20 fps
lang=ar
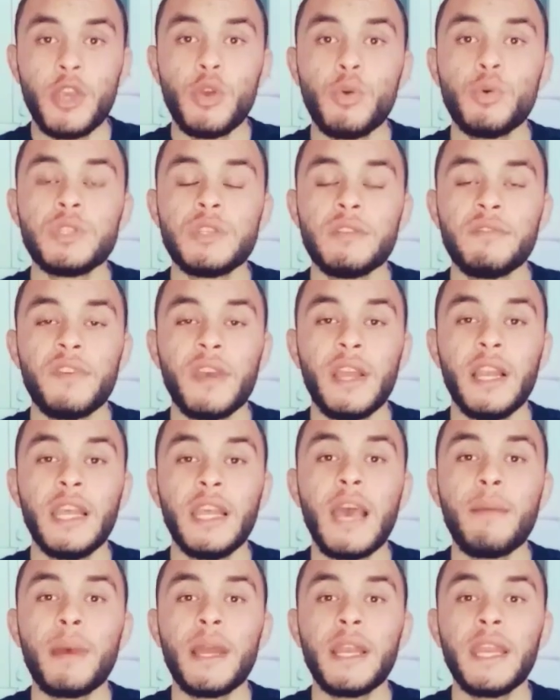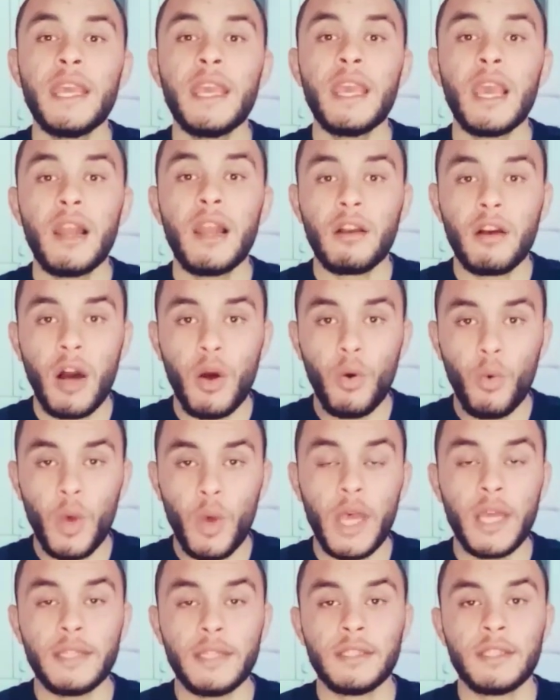يوسف اليمني
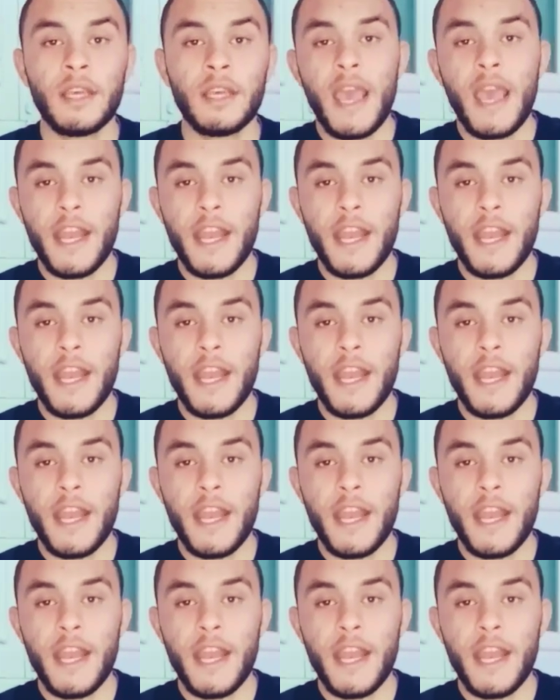القواد